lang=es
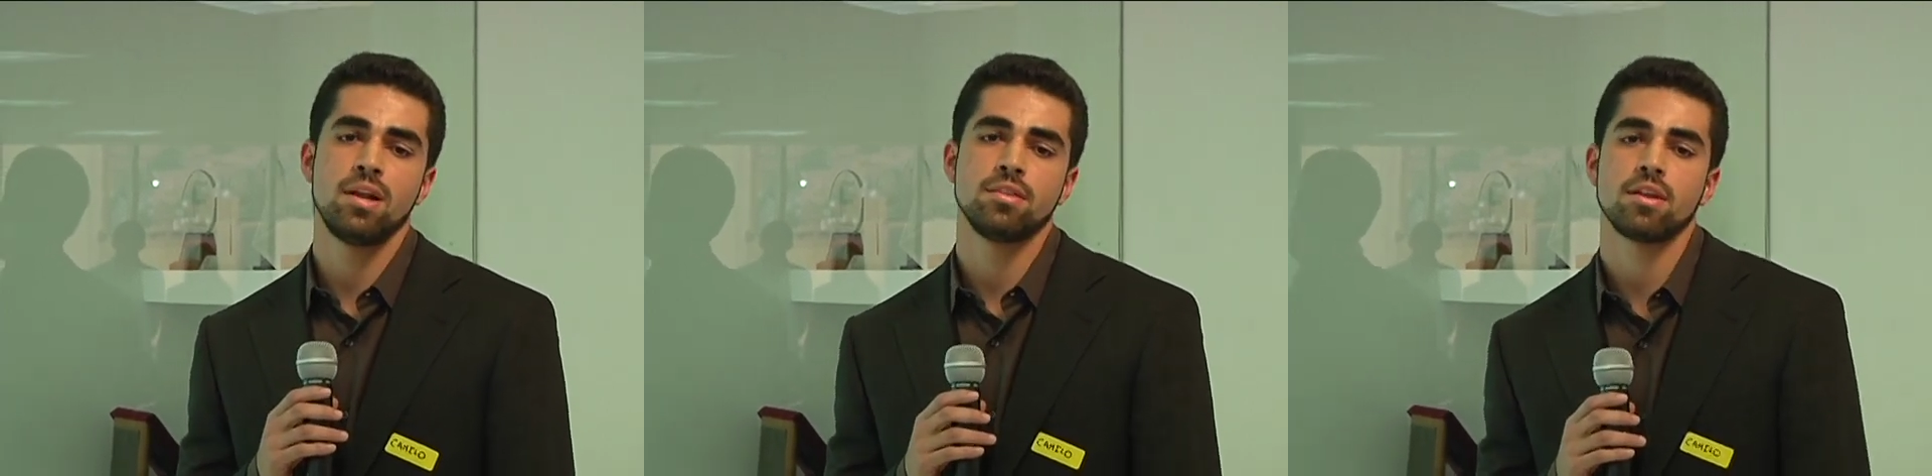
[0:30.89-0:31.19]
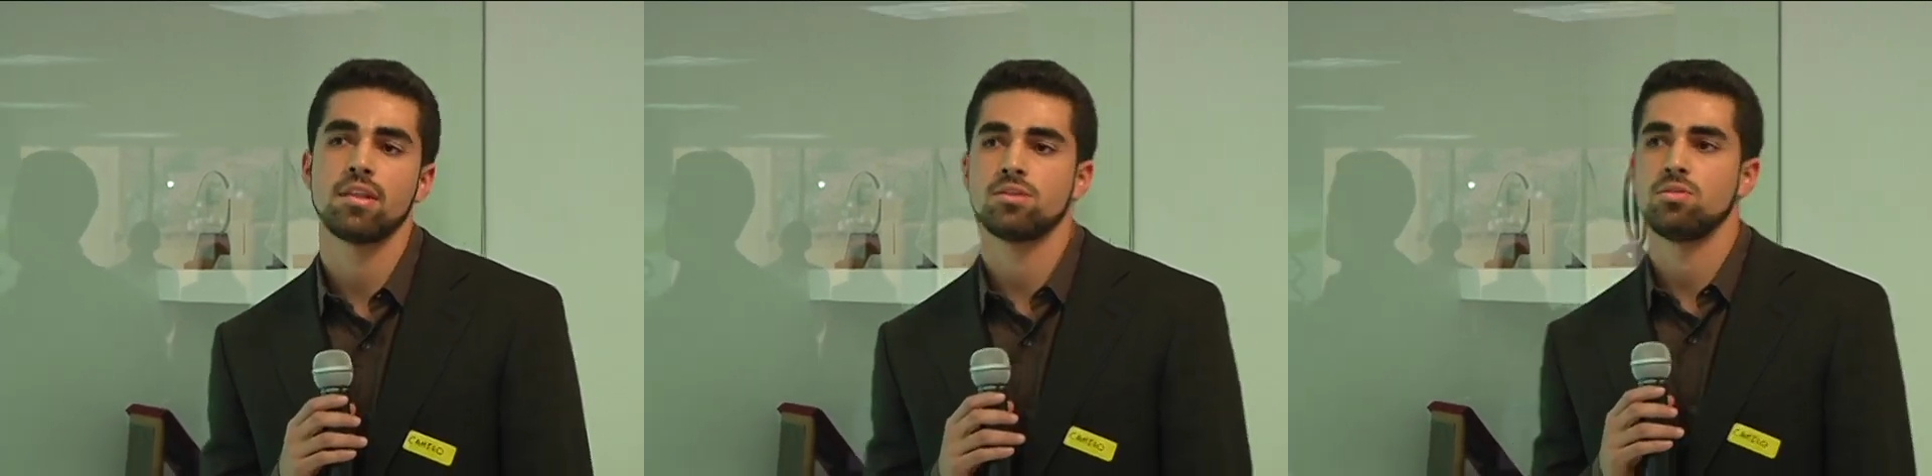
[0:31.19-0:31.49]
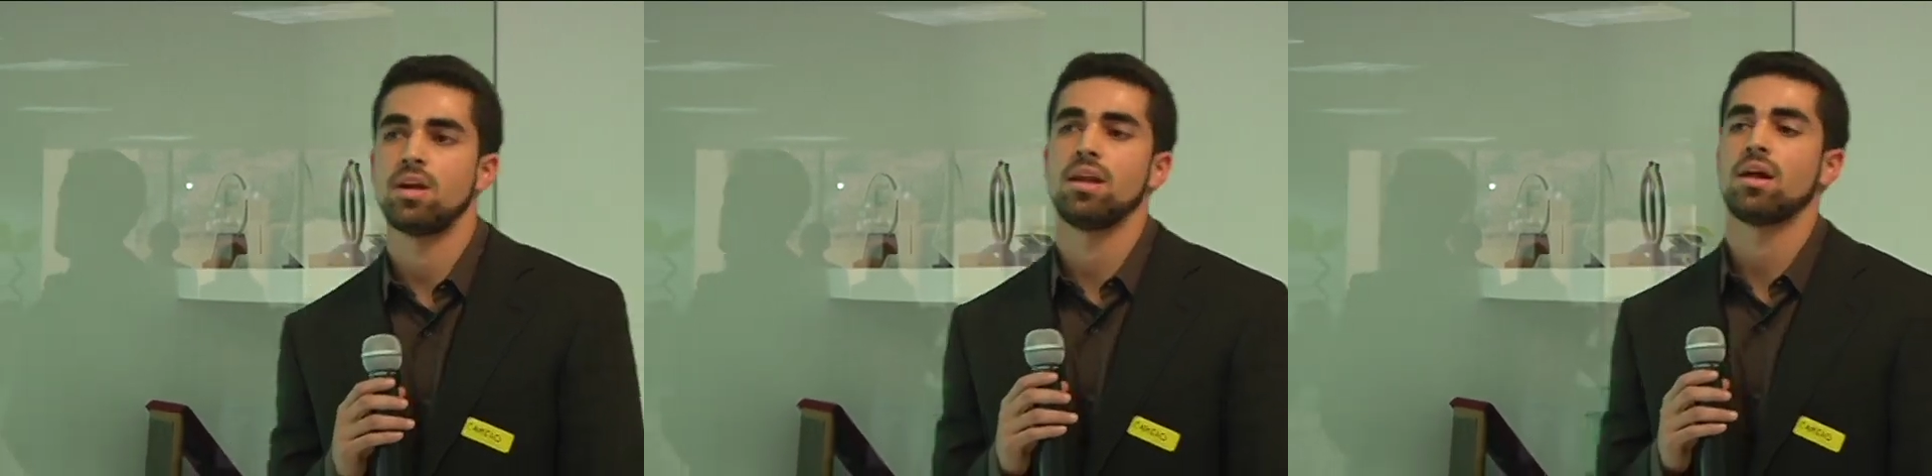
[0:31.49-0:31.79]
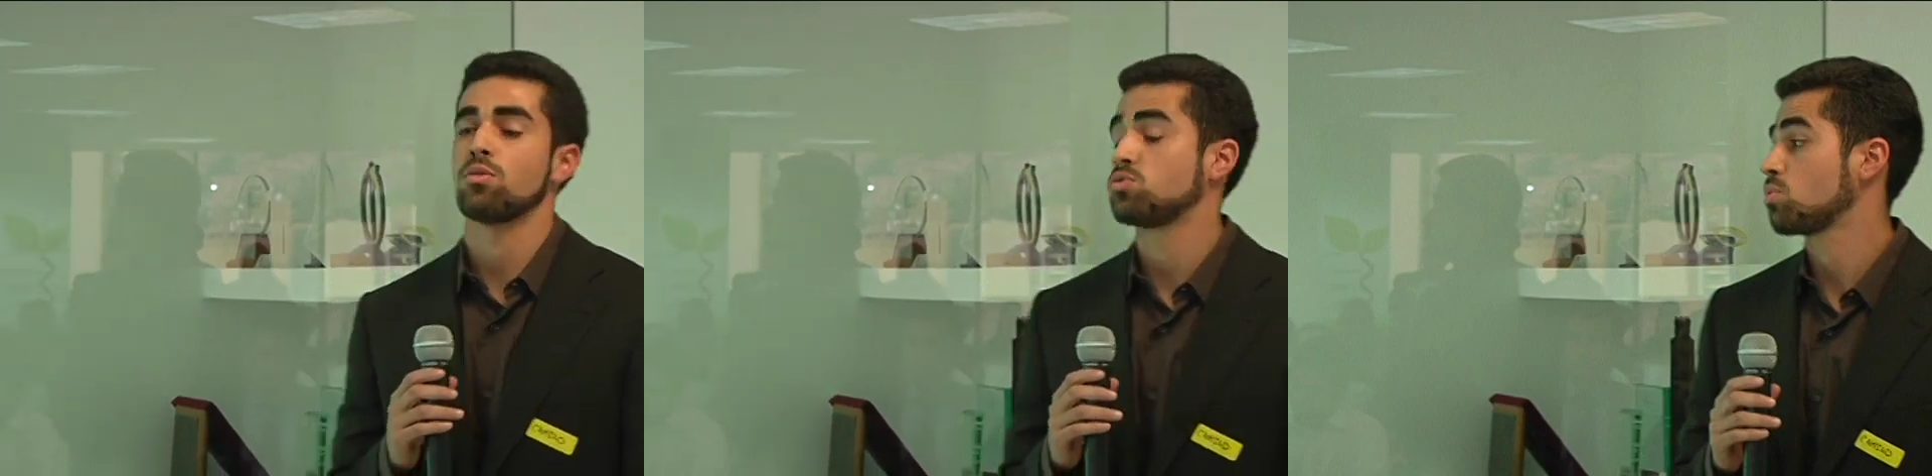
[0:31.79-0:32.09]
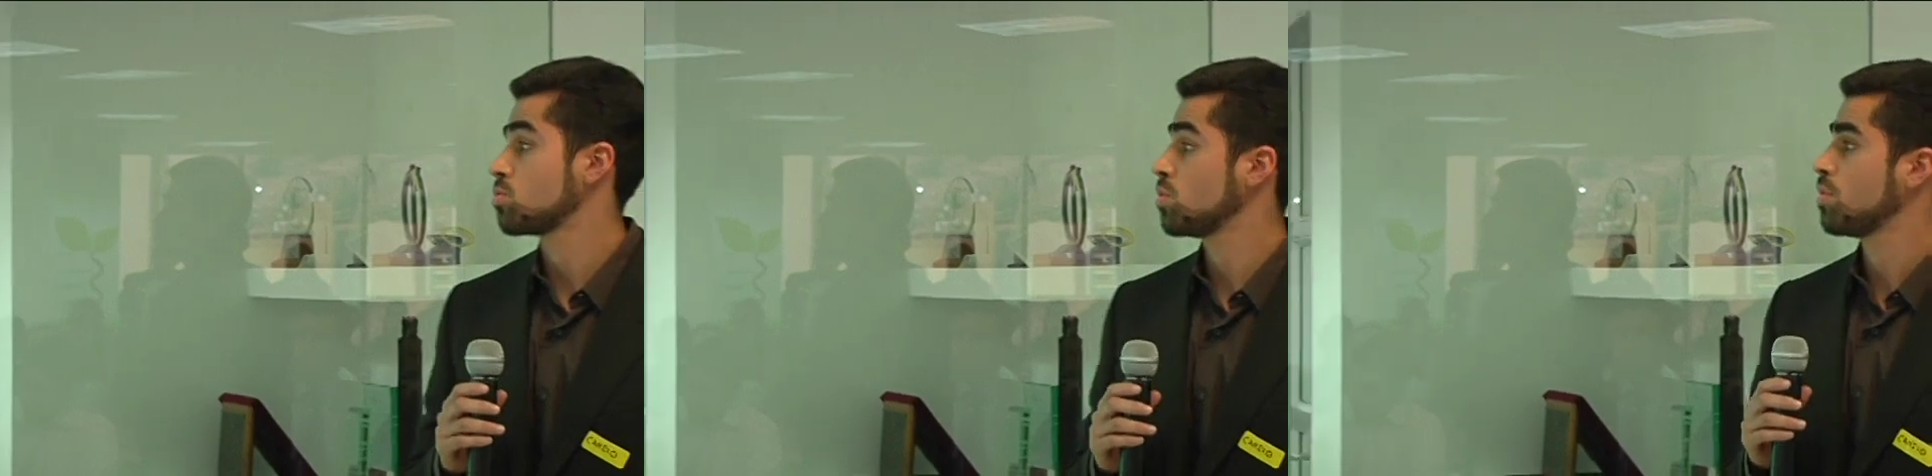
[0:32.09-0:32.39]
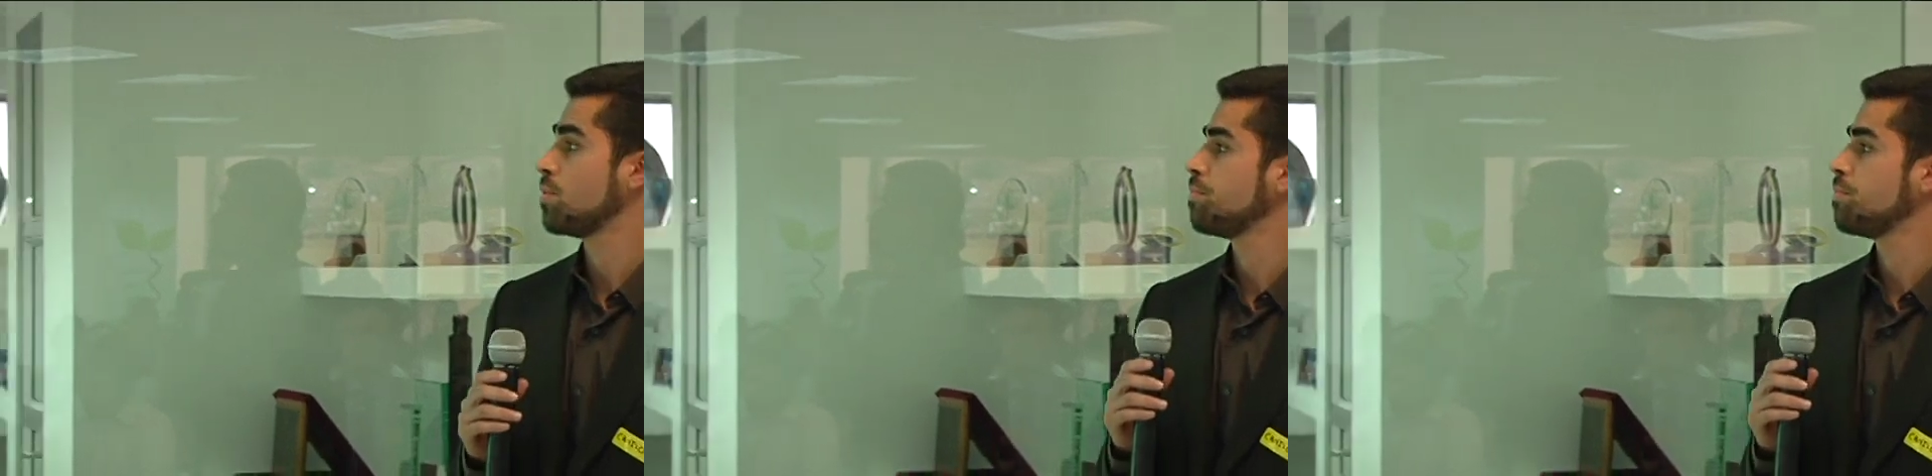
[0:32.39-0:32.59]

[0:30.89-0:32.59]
internacional en la construcción,